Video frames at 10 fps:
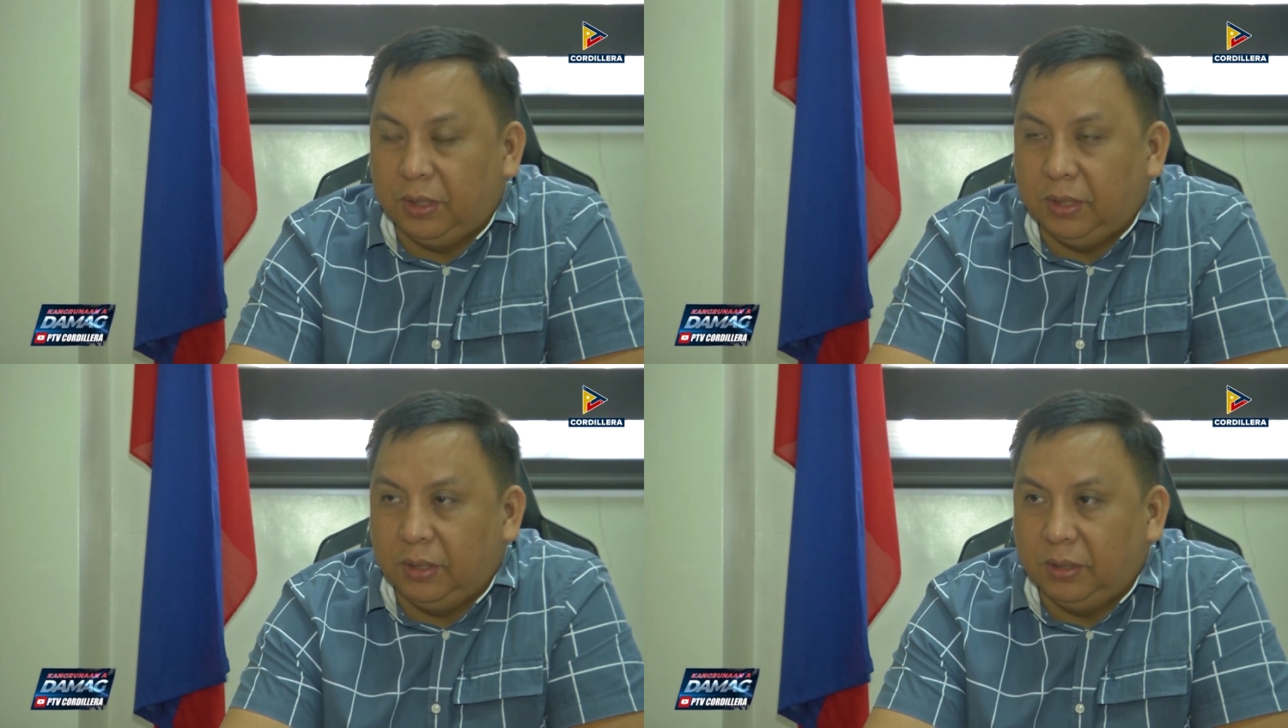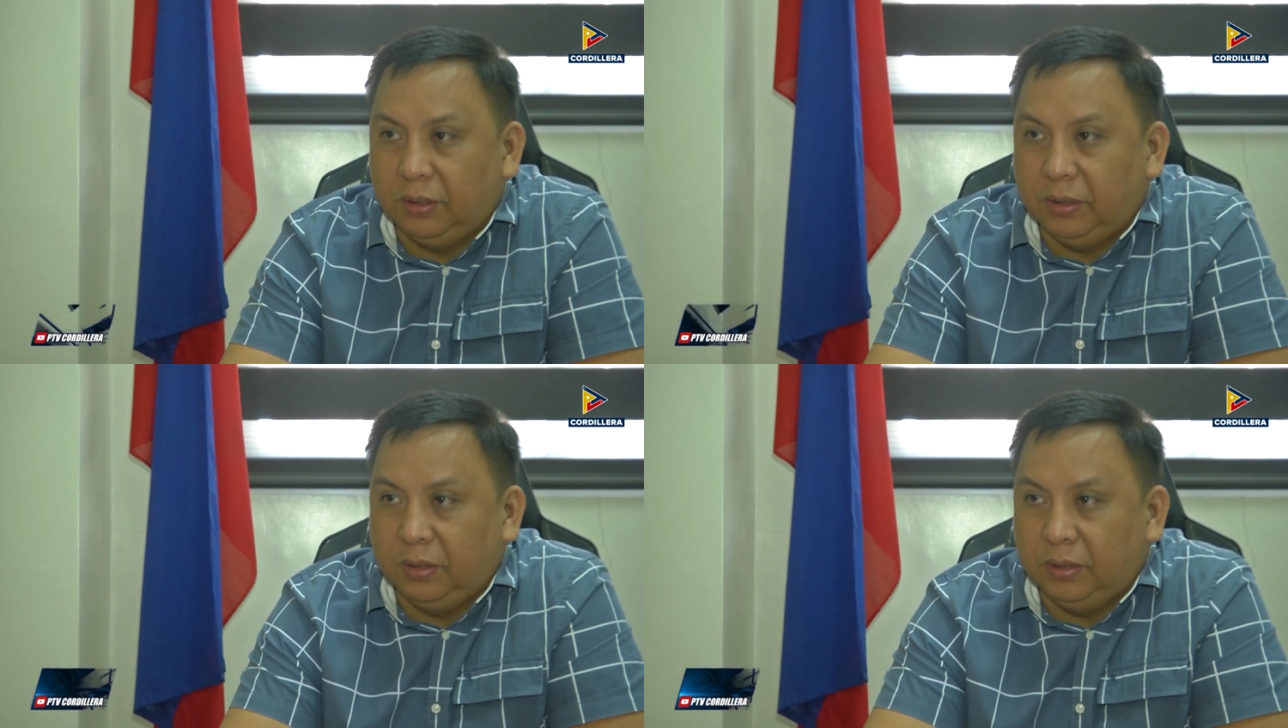na
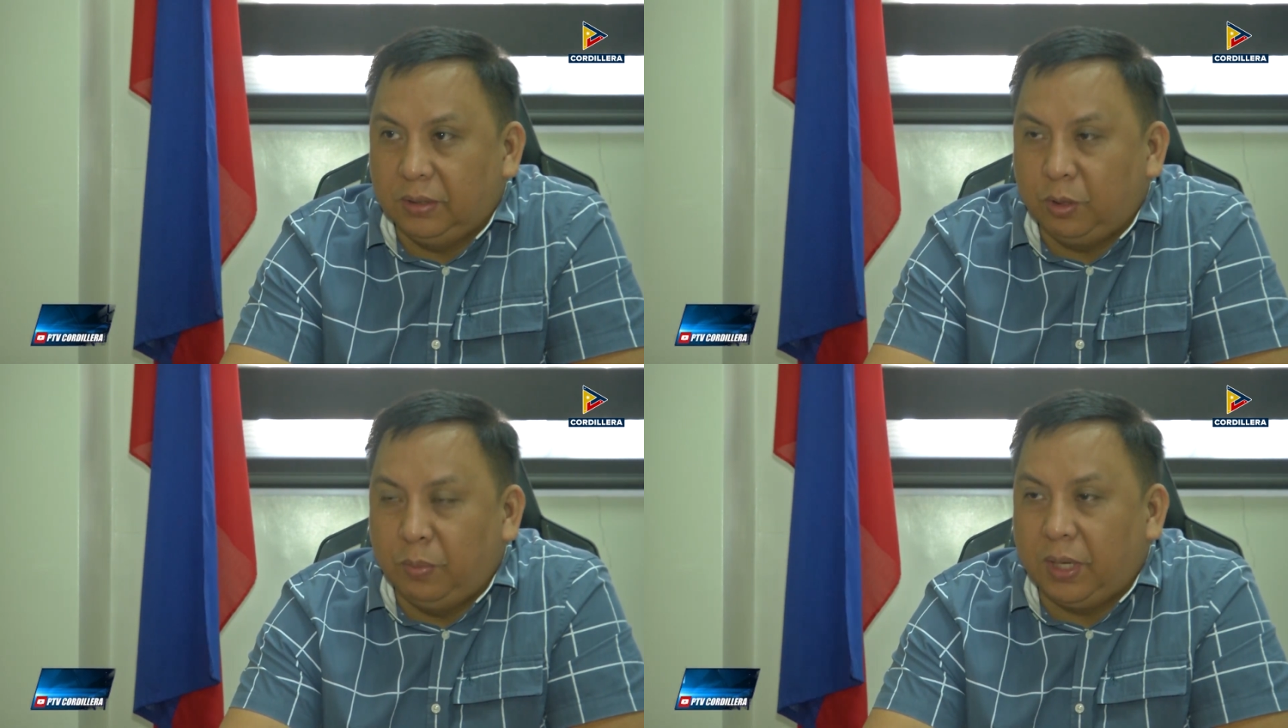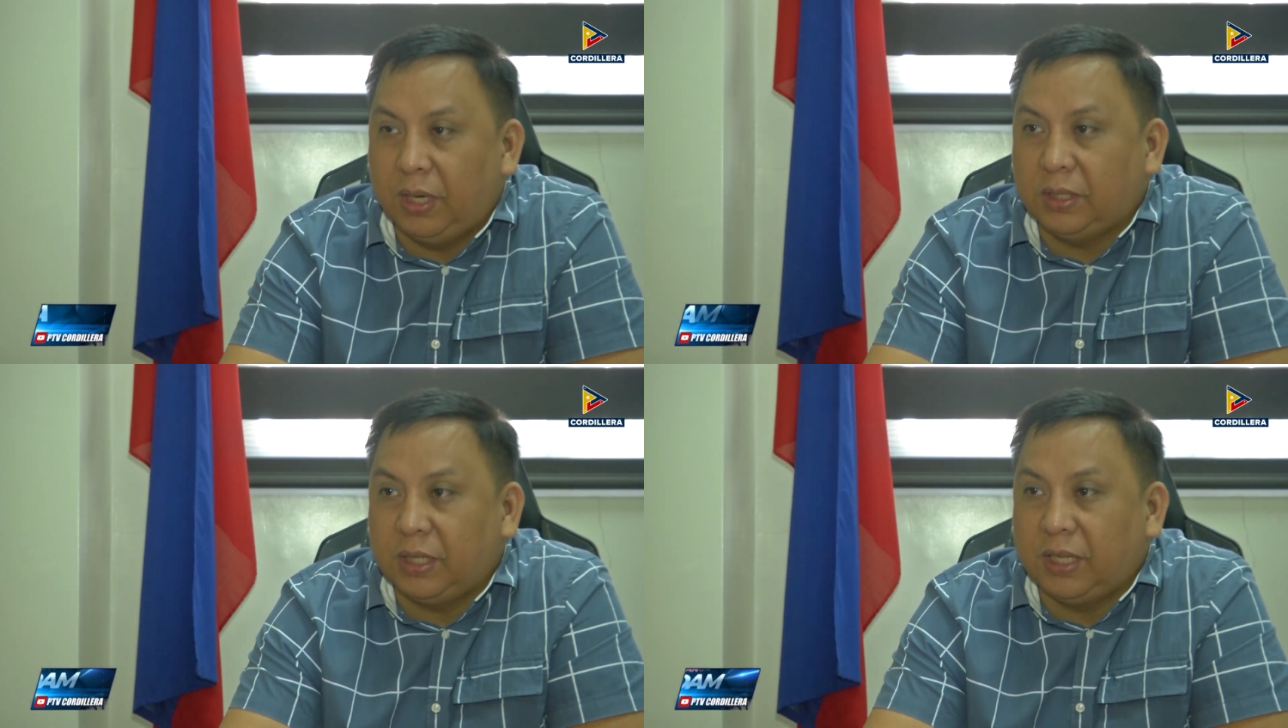
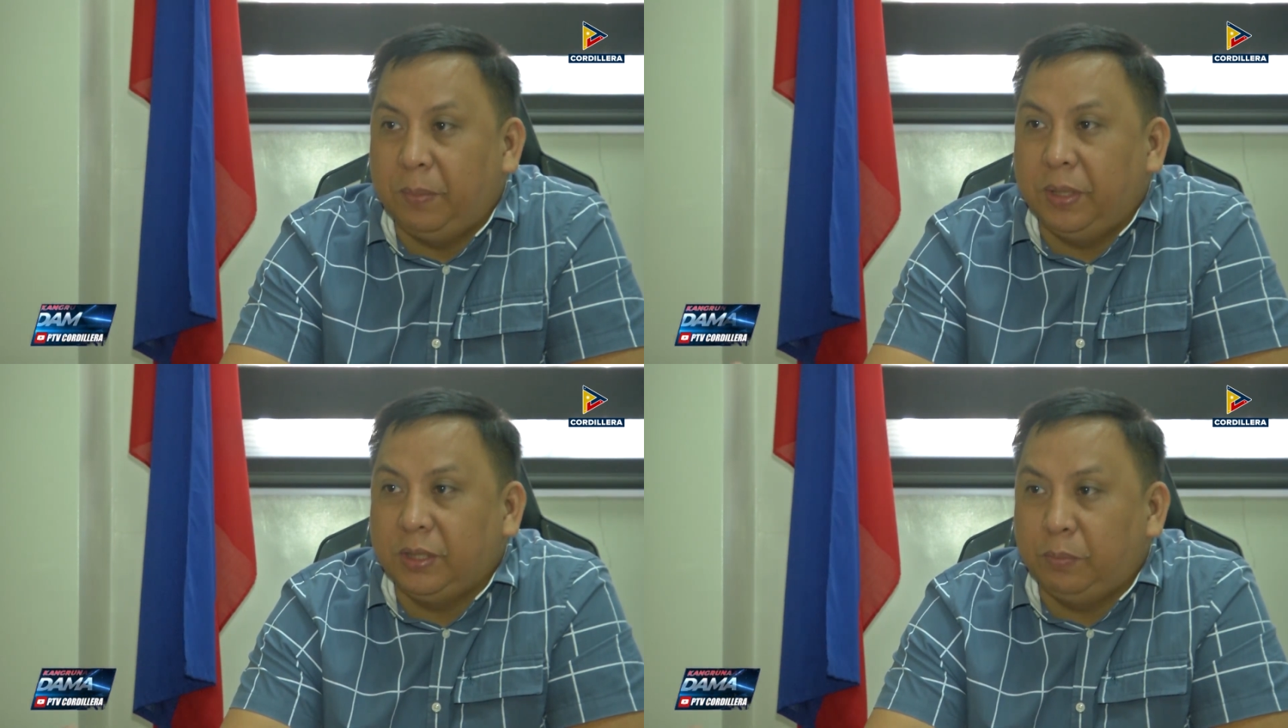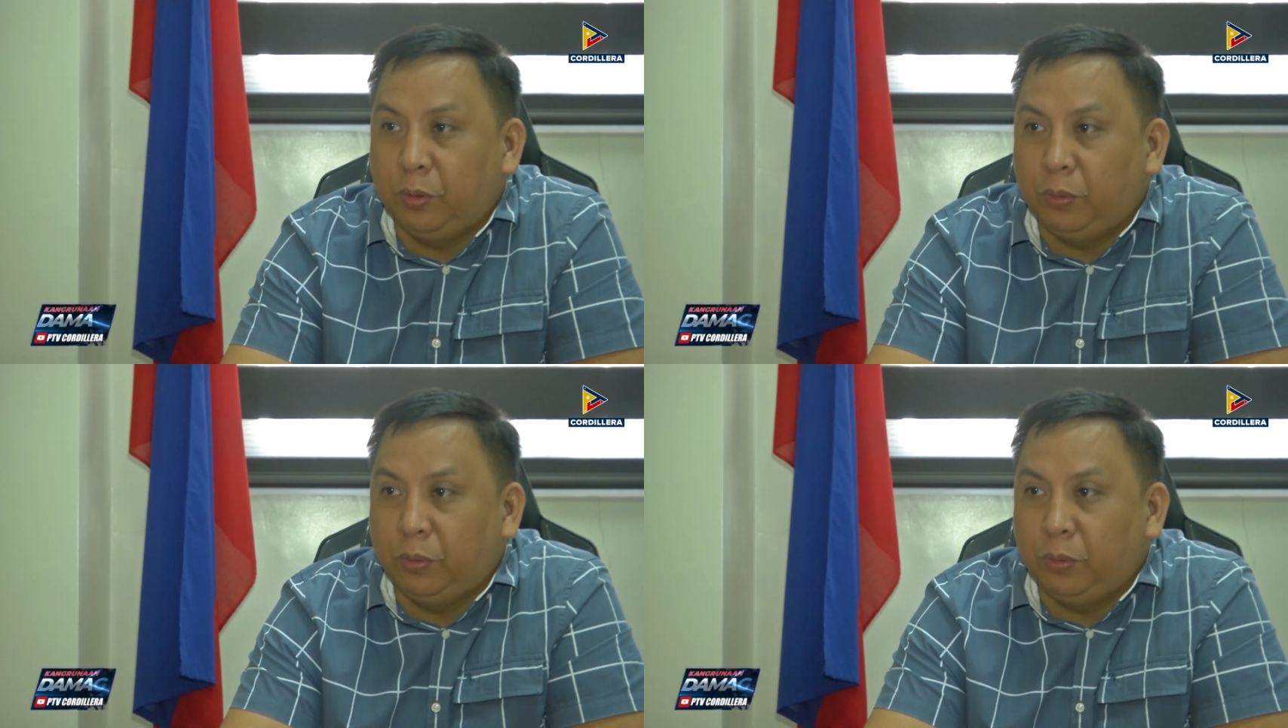kumbaga kasama na sa